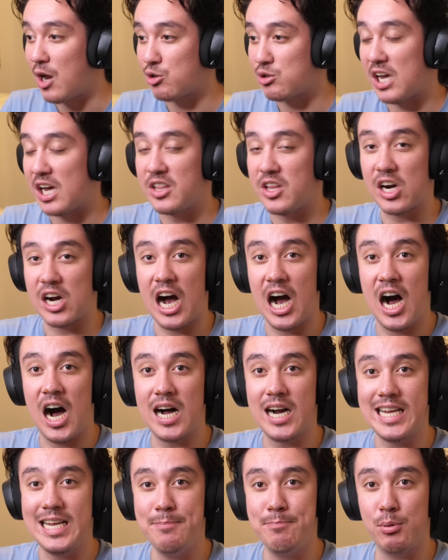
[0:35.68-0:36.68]
あのさなんか
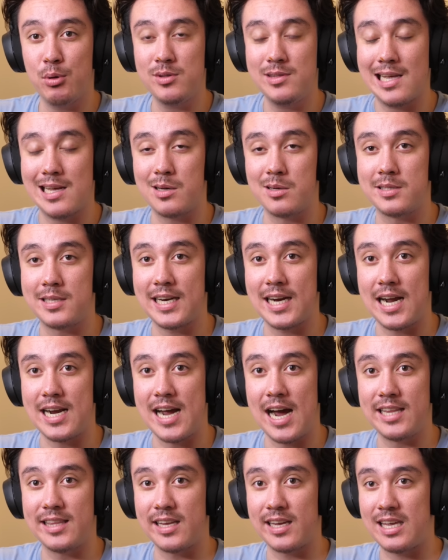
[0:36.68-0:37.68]
ハリー・ポッターの世界
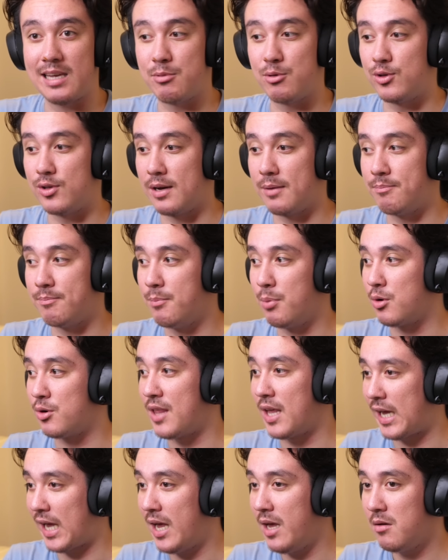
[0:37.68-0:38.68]
に入った気分だ
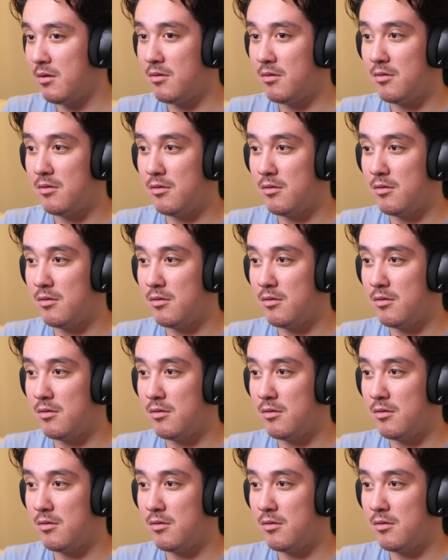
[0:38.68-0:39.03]
僕だけ